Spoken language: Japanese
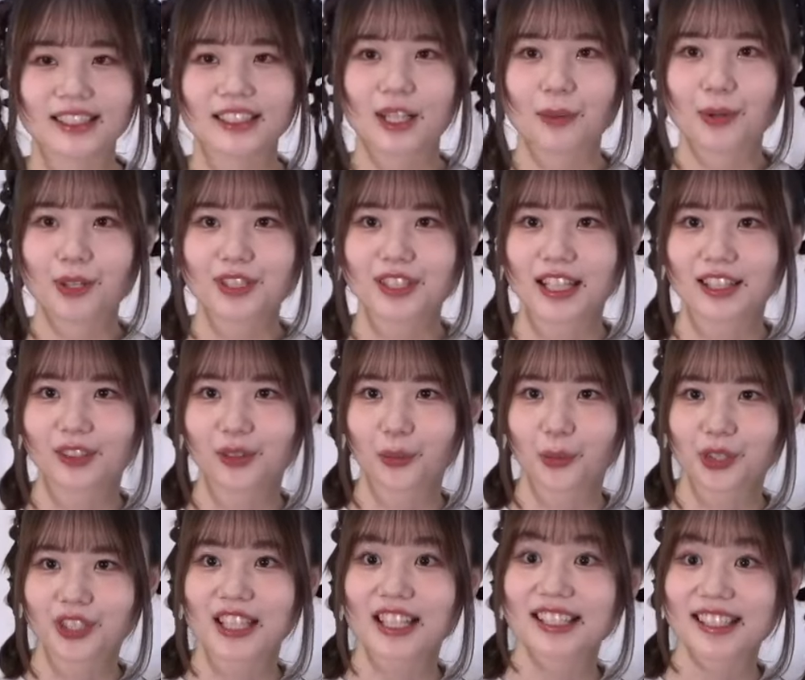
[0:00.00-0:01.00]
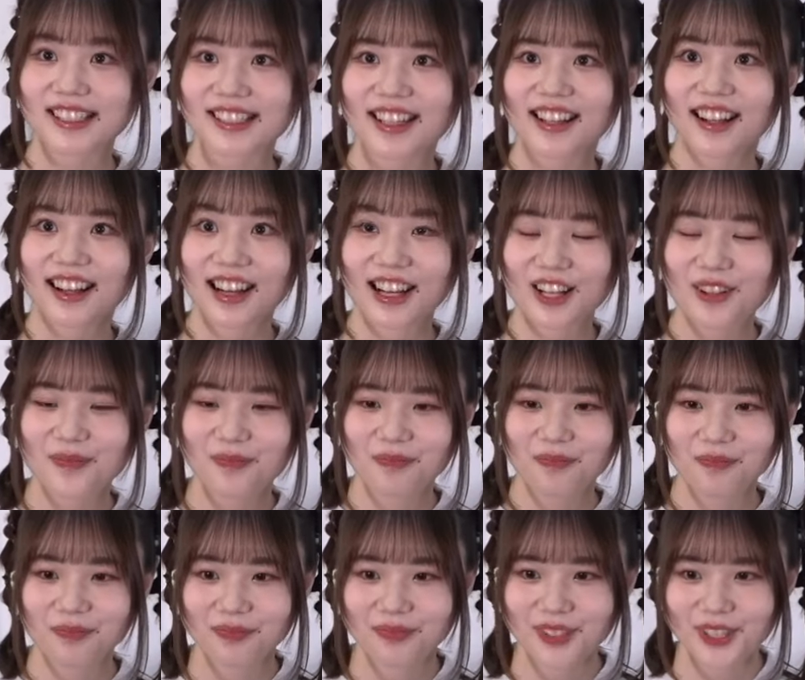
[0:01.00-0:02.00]
田淵さんともしたし前回。
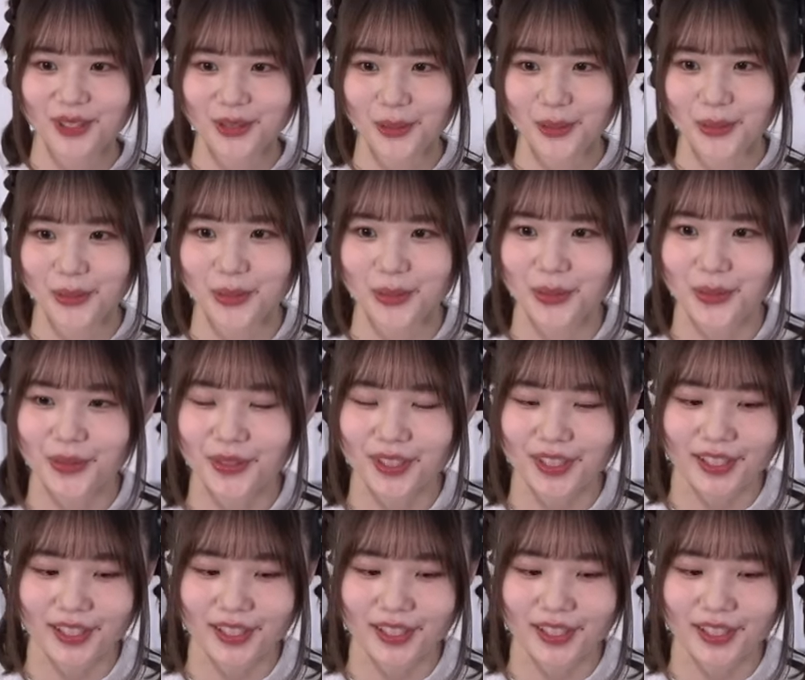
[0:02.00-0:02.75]
そうそう、